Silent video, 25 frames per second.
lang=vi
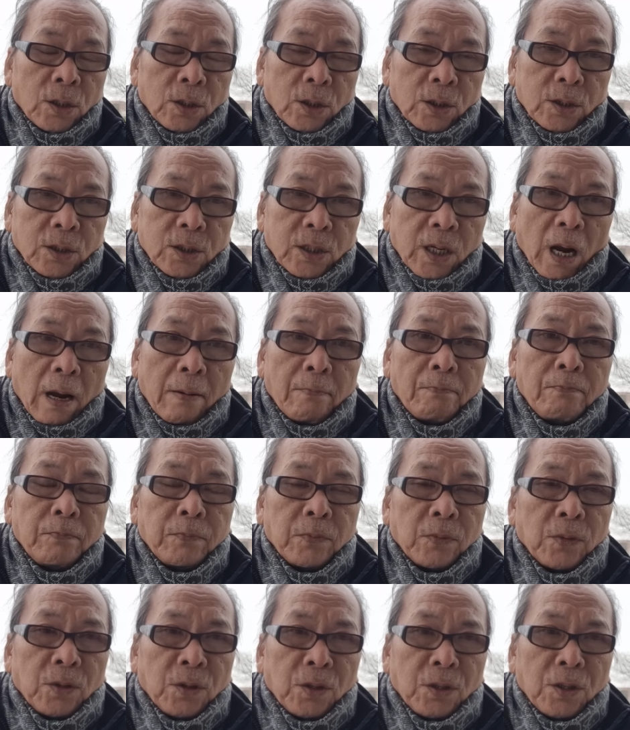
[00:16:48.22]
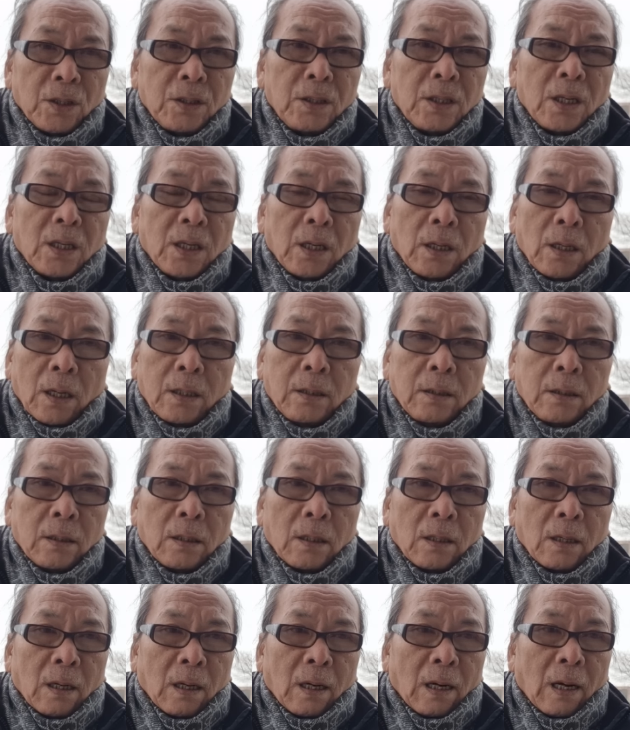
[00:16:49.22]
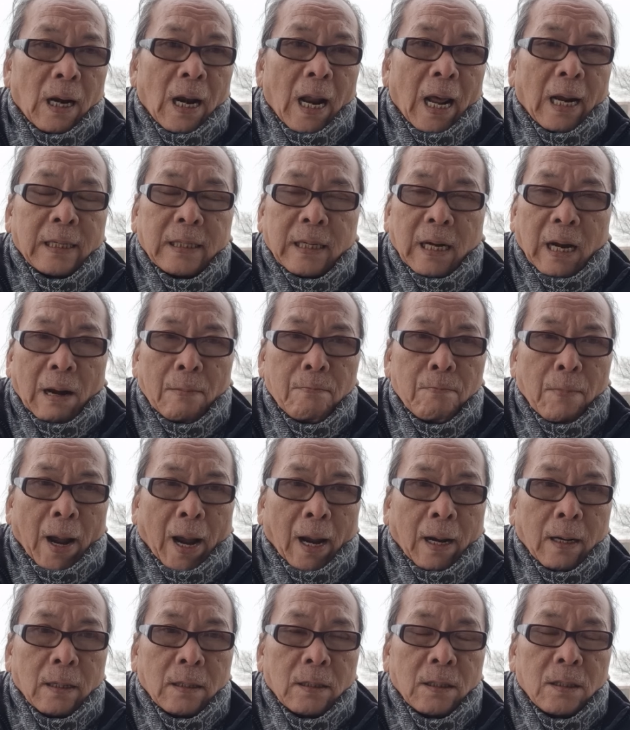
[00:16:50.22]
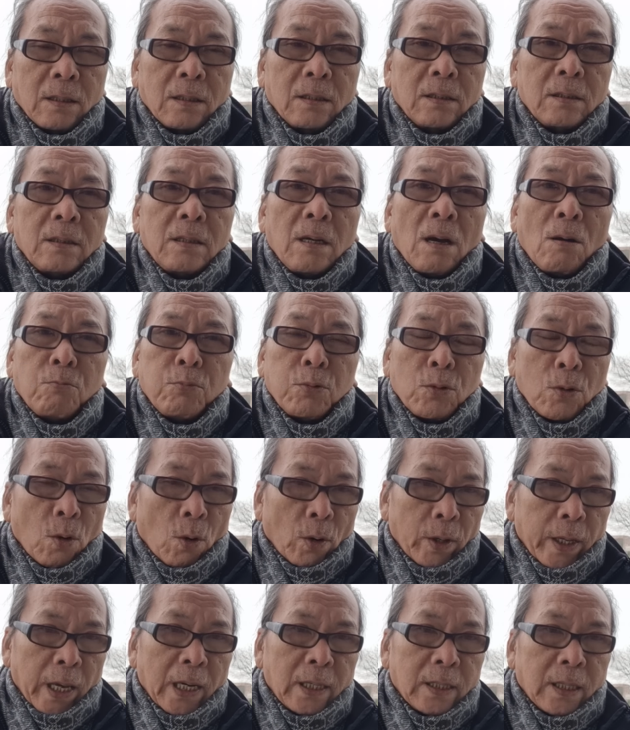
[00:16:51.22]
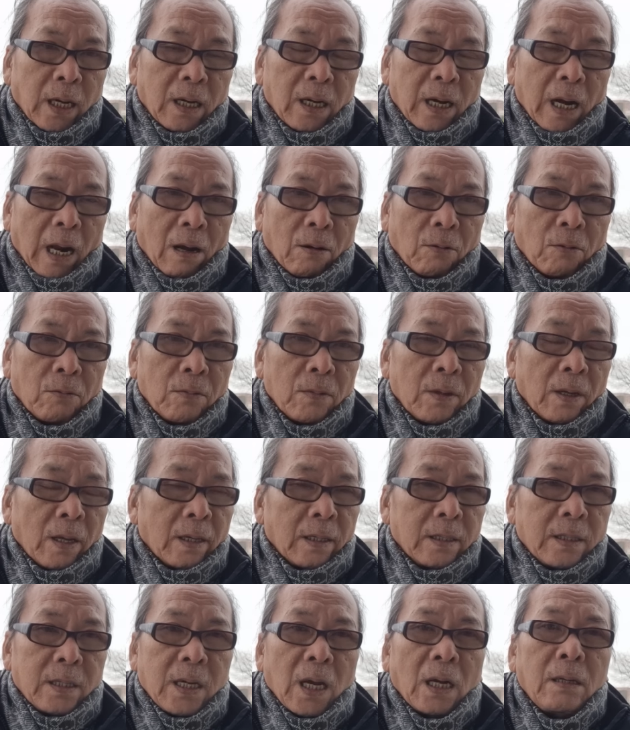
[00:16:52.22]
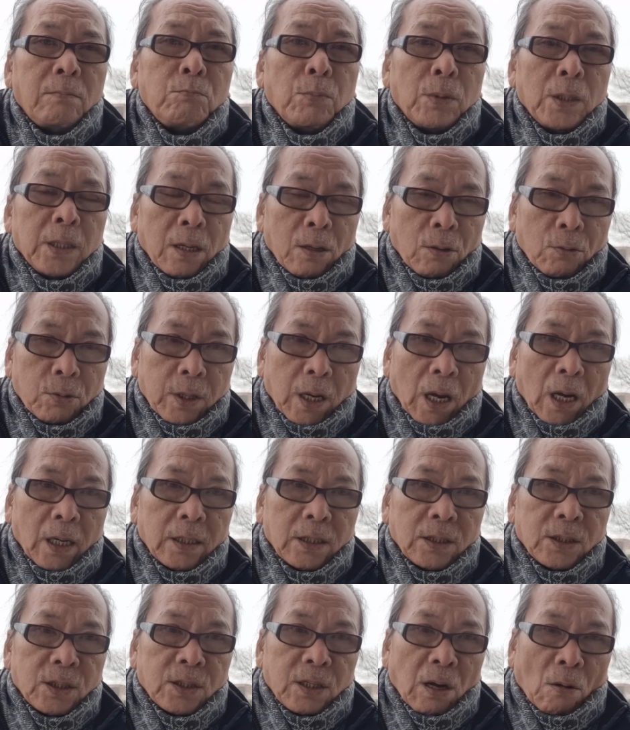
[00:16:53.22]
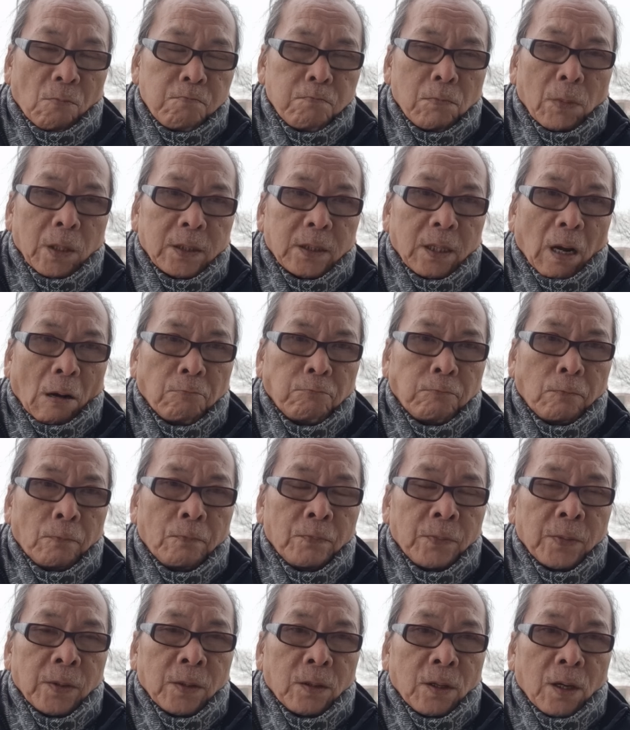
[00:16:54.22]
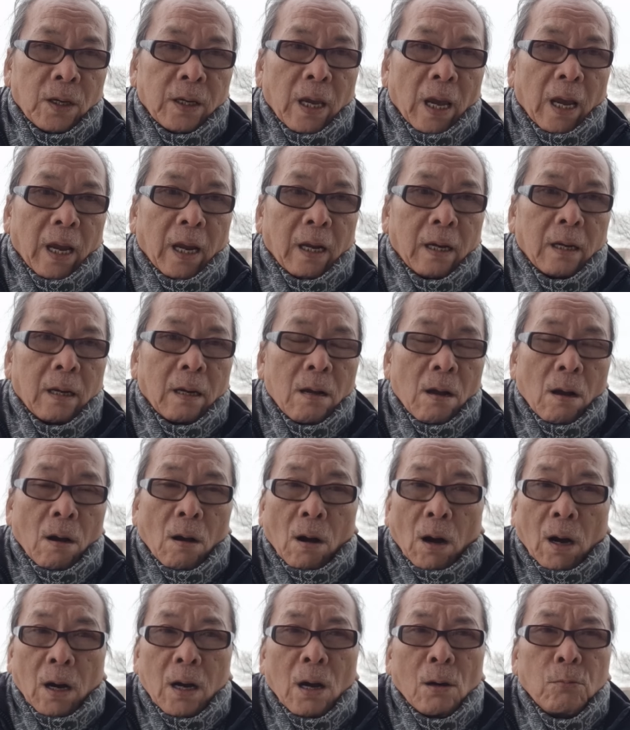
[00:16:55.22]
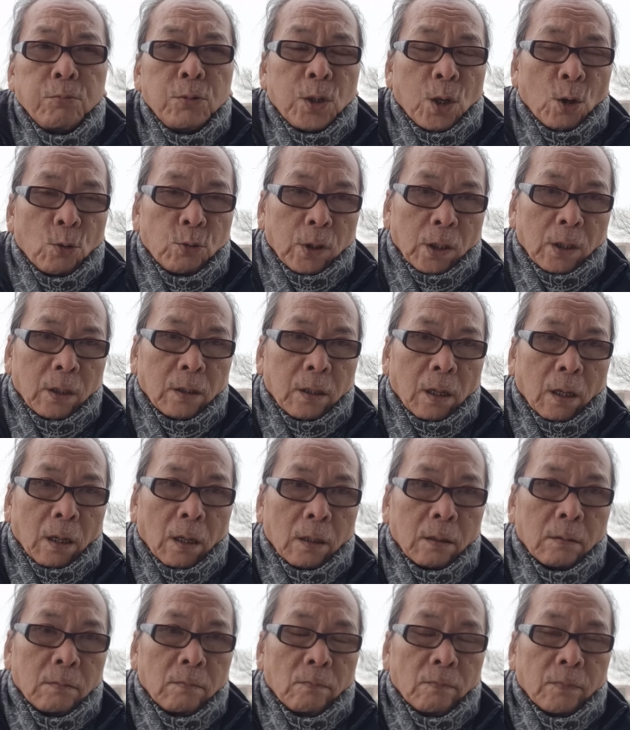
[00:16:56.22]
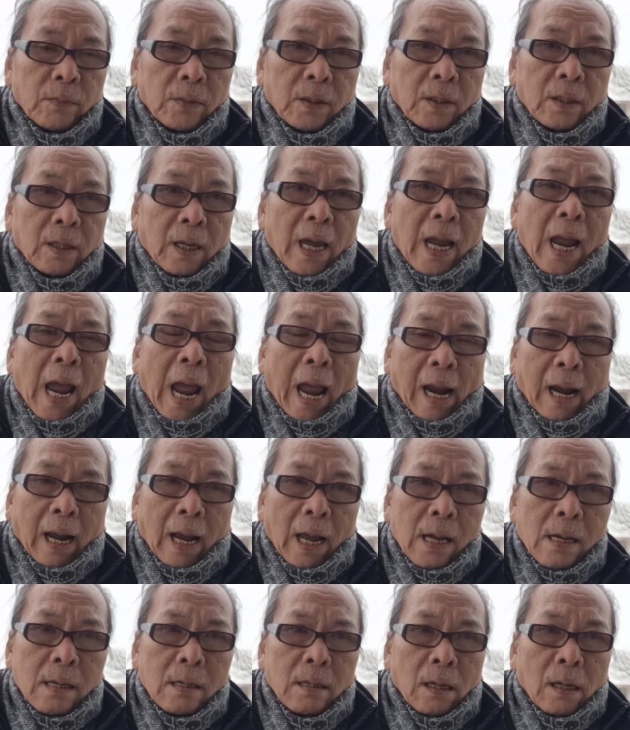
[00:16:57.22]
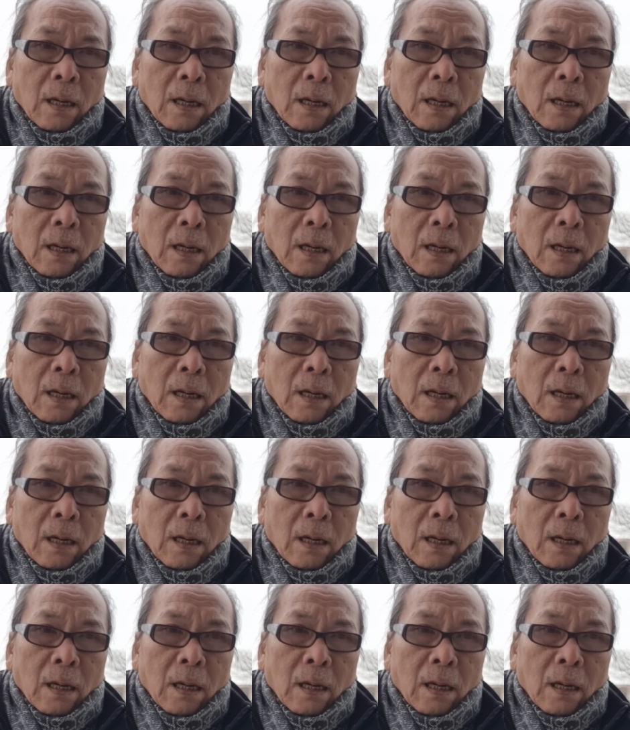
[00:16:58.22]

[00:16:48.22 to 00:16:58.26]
xem những người lính là rẻ mạt không có giá trị nào chết bao nhiêu chết sống bao sống vì vậy họ không chịu đựng được cái hài khắc